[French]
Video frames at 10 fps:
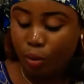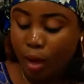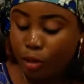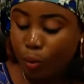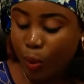
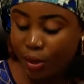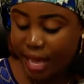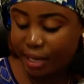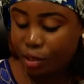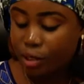droit de
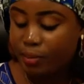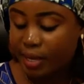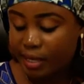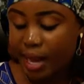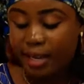protection
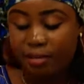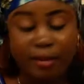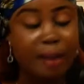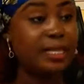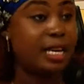spéciale des
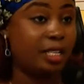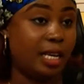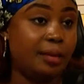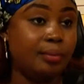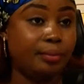femmes
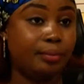âgées